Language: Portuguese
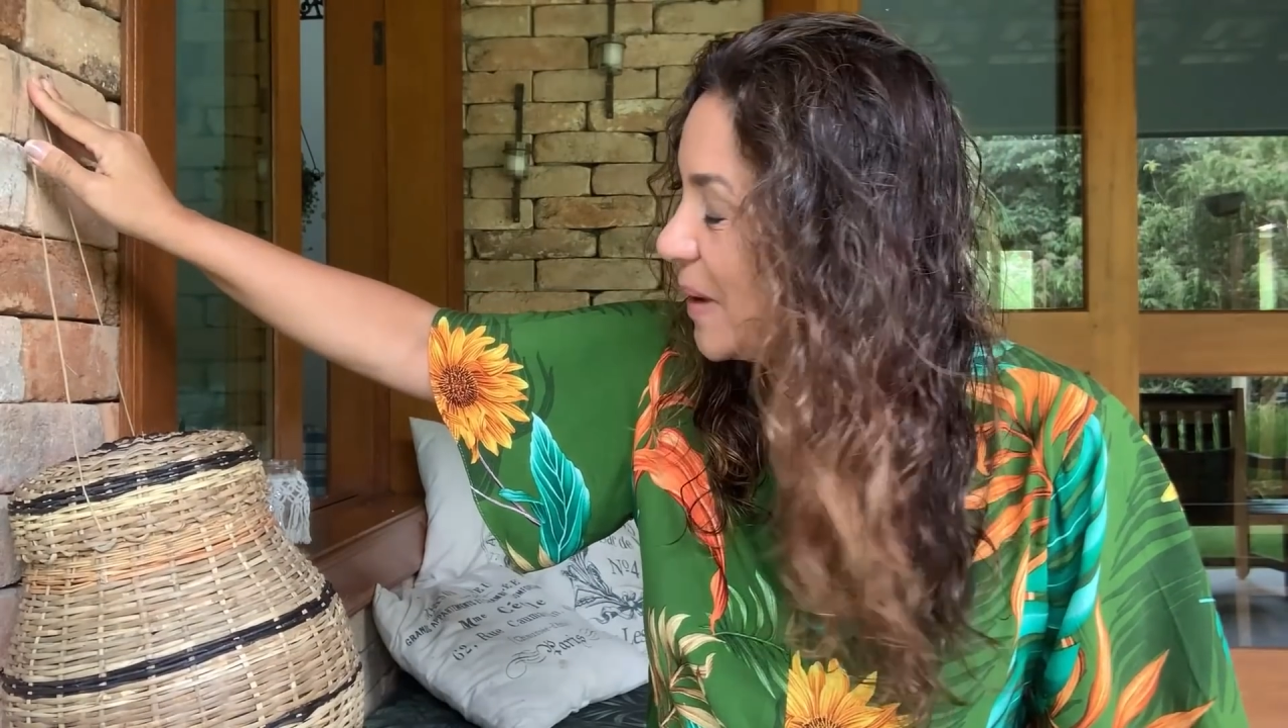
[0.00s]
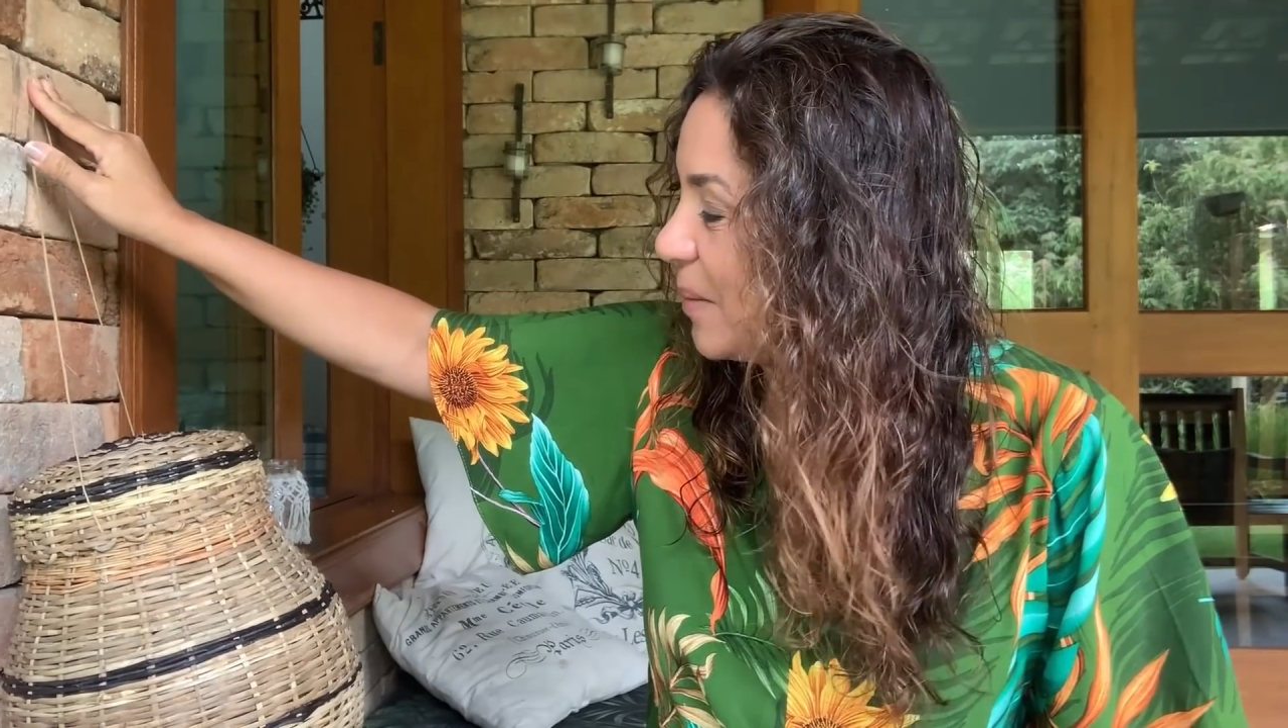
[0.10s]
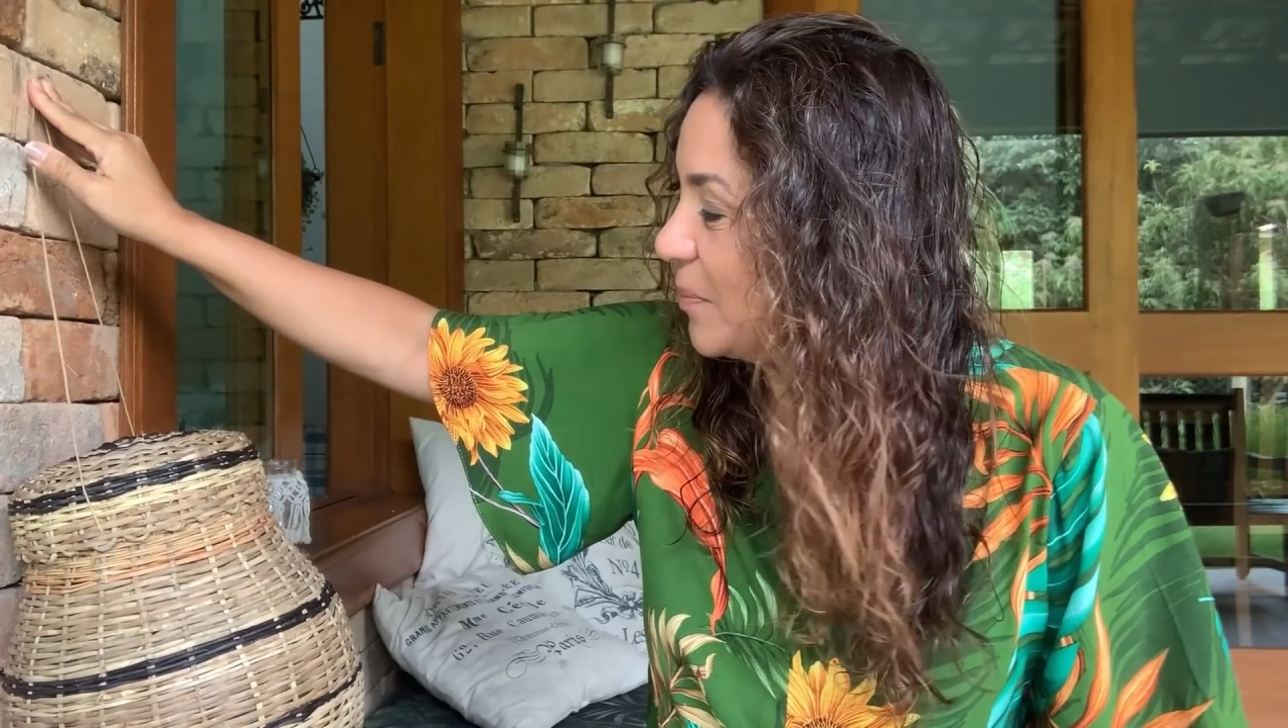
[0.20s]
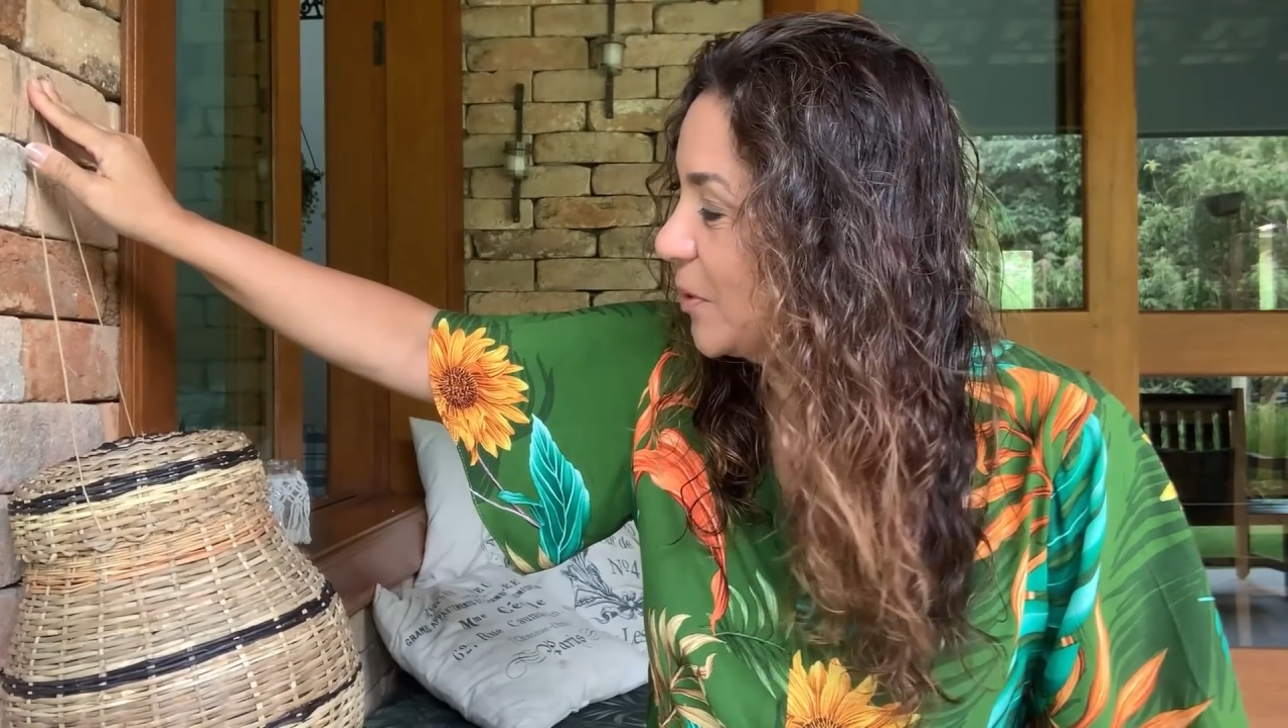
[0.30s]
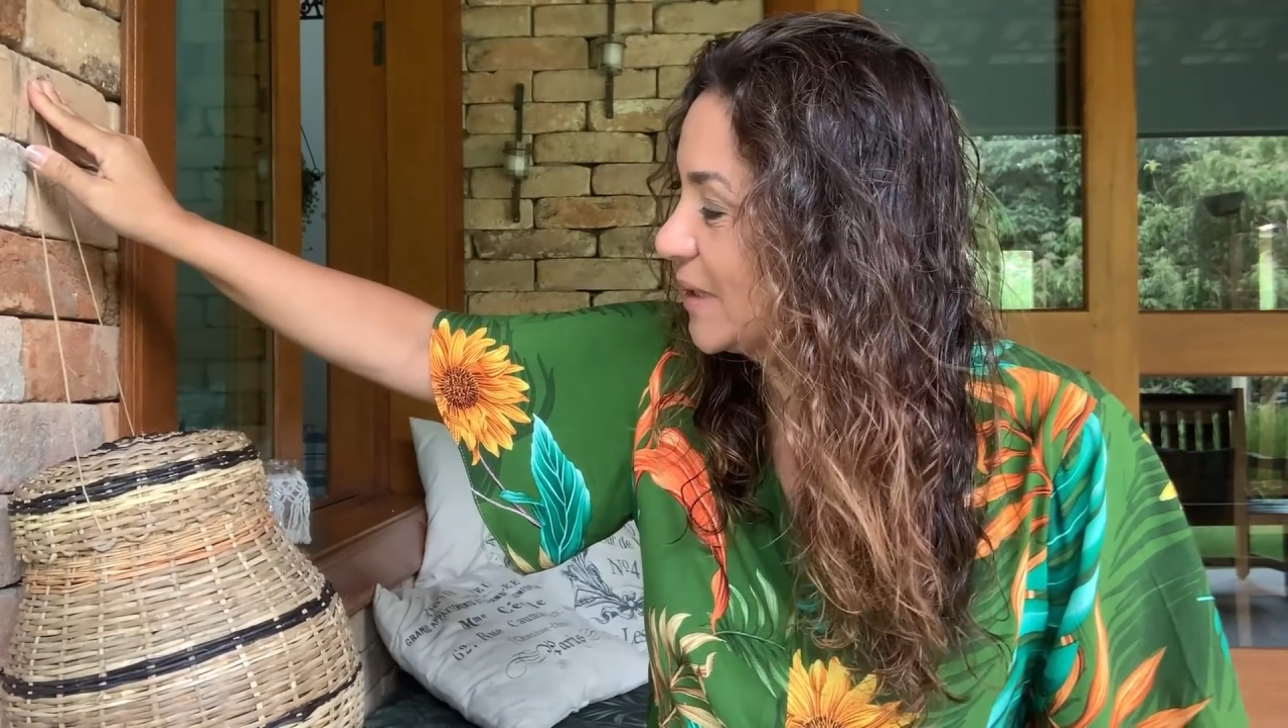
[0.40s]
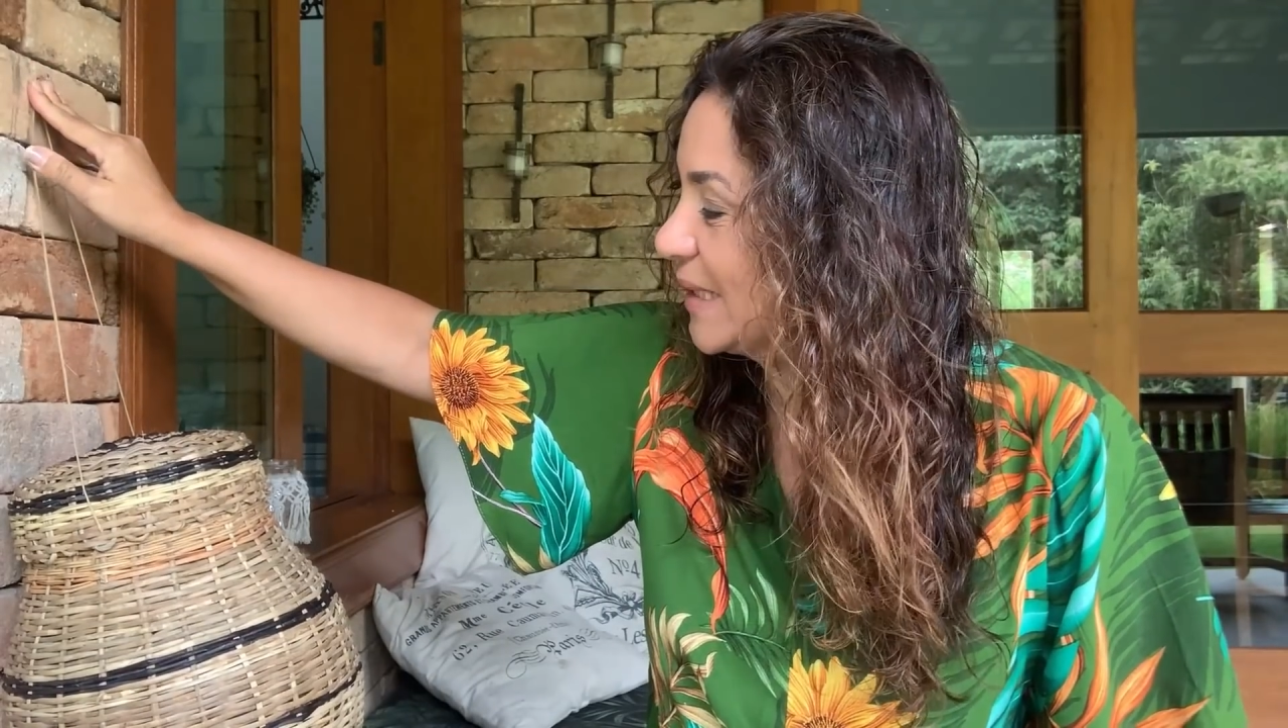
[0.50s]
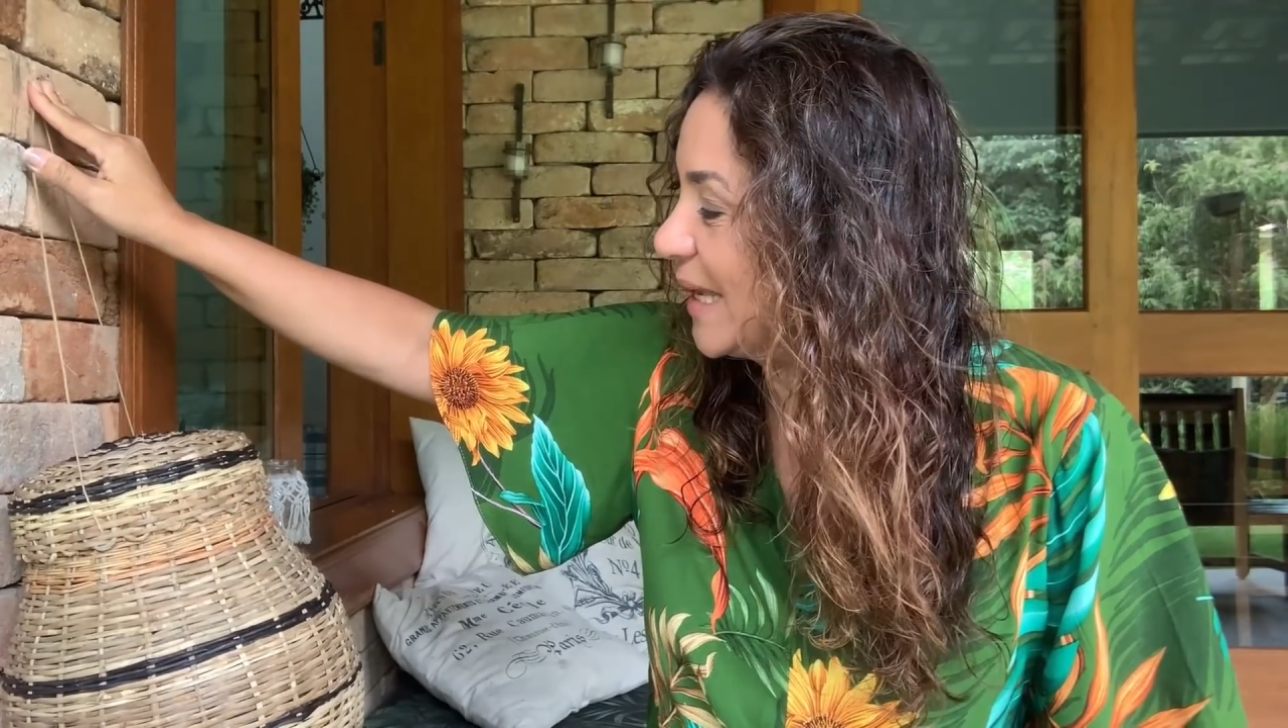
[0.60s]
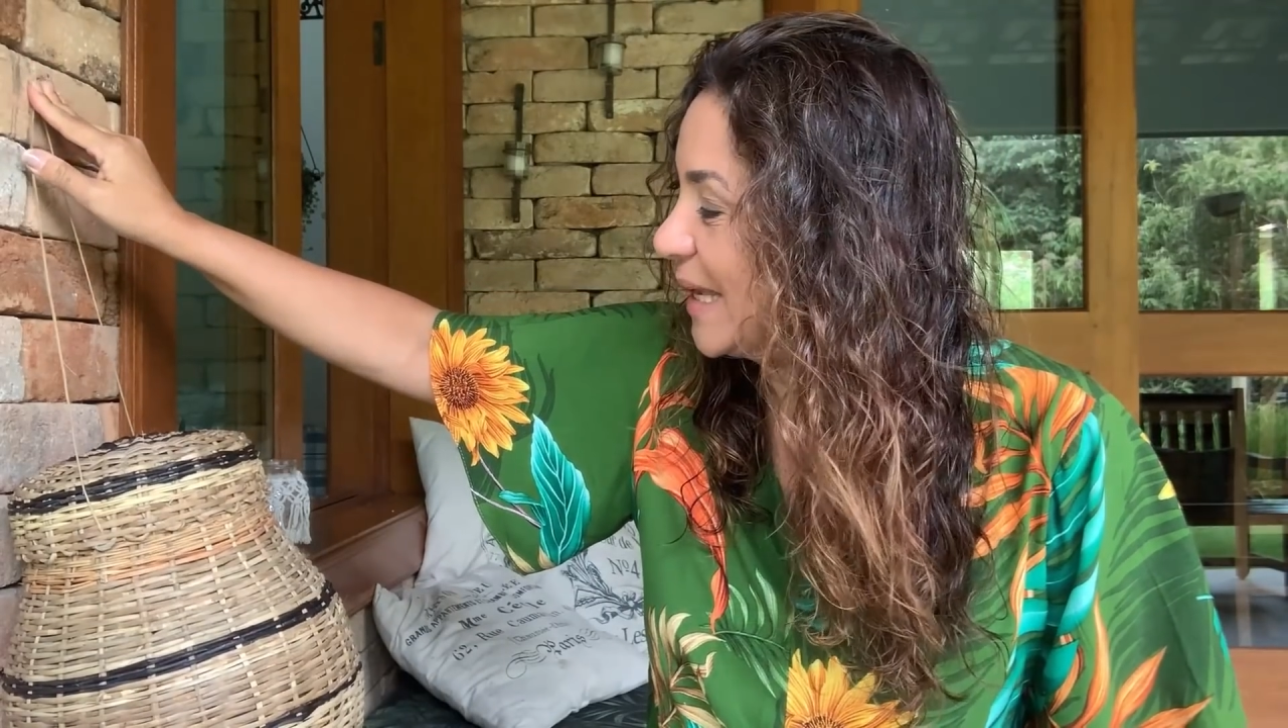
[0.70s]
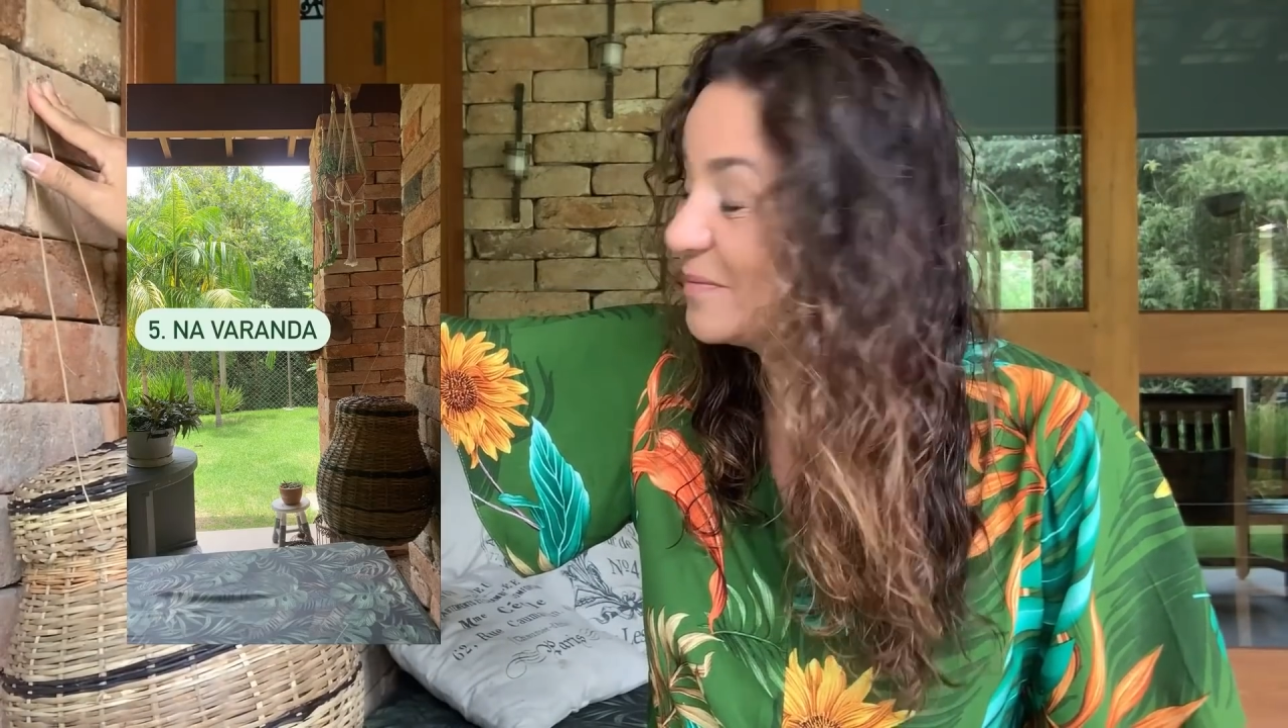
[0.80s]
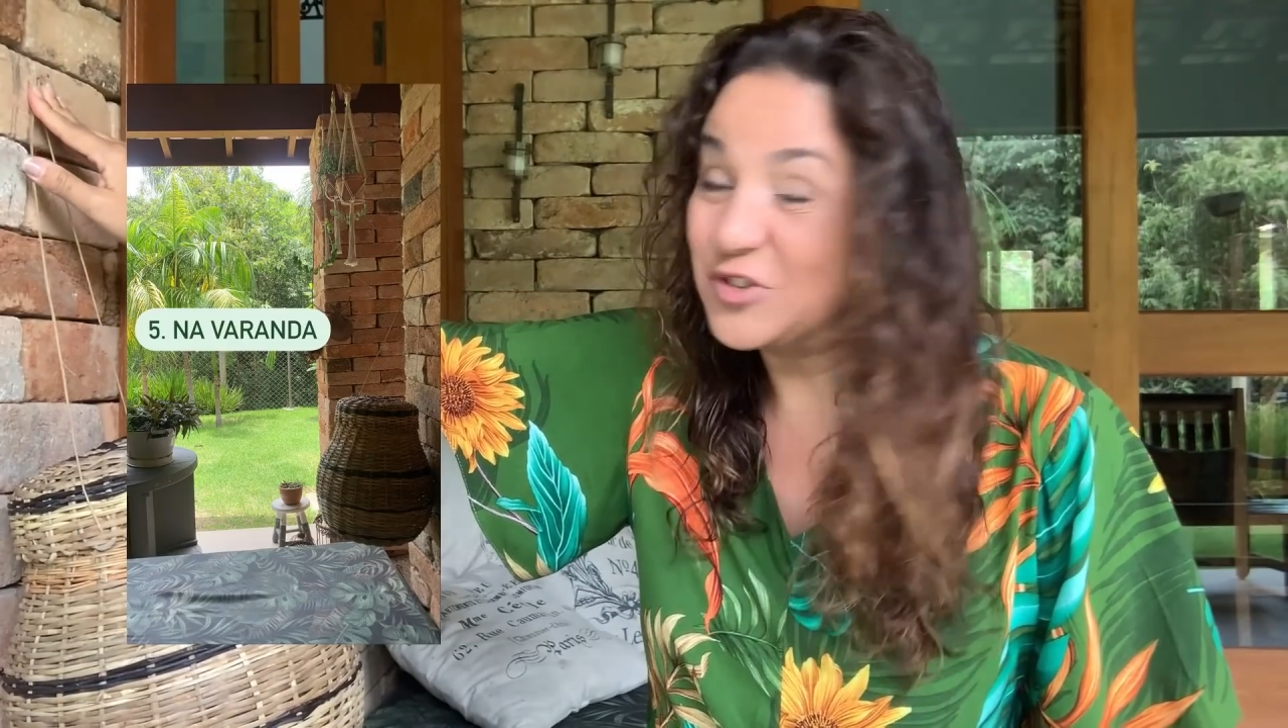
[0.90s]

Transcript: para poder